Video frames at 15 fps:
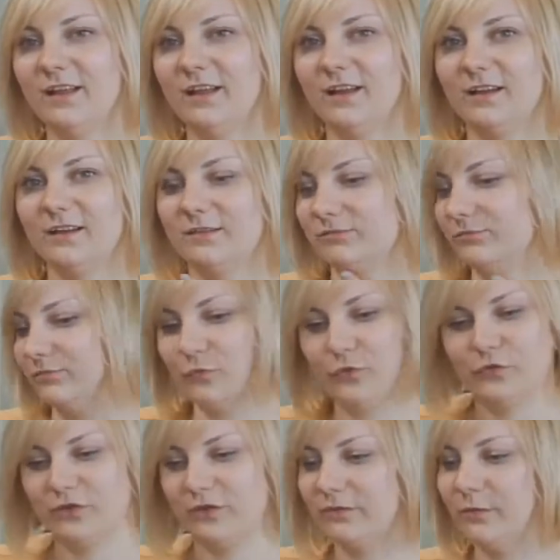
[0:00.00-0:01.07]
а,
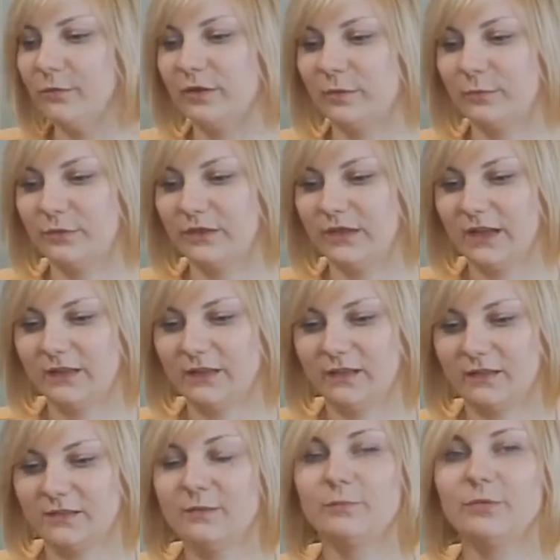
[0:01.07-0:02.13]
можно выбрать
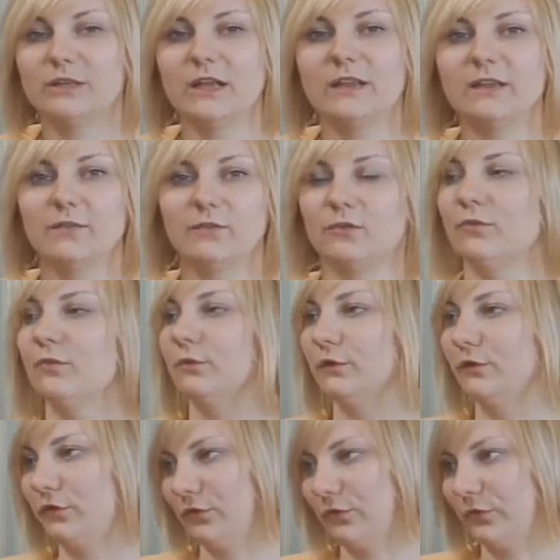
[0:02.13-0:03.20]
питание, тип питания все
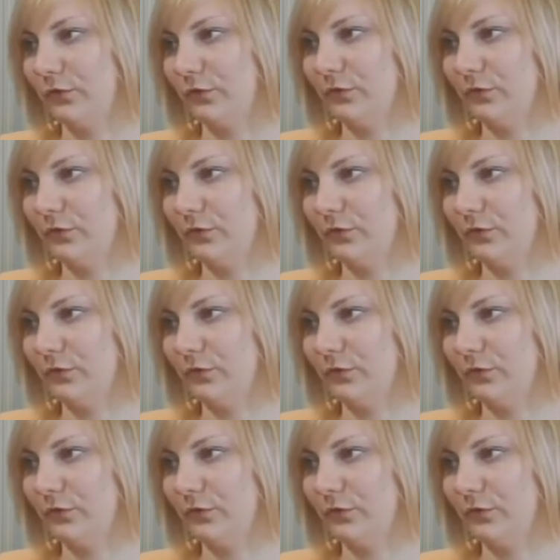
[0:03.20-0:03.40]
включено,